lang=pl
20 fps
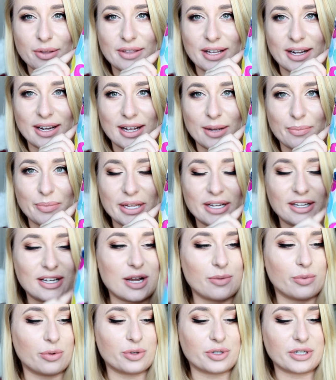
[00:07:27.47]
taka
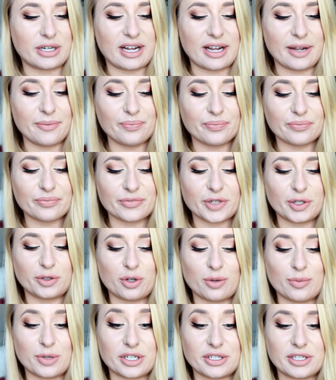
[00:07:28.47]
piękna puszka
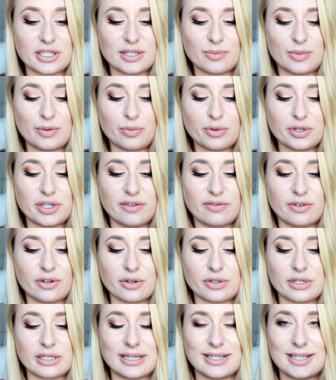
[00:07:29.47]
którą możecie sobie później
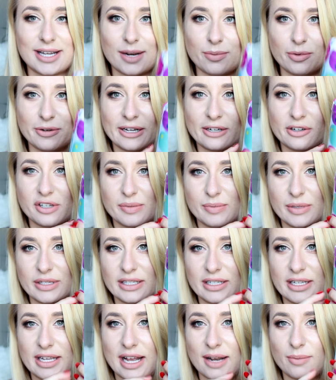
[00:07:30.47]
wykorzystać albo na
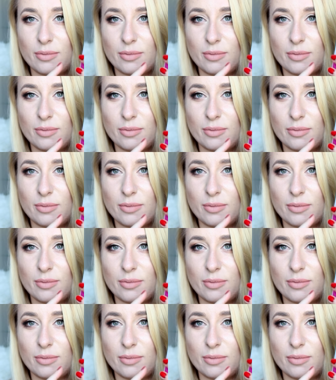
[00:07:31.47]
kosmetyki,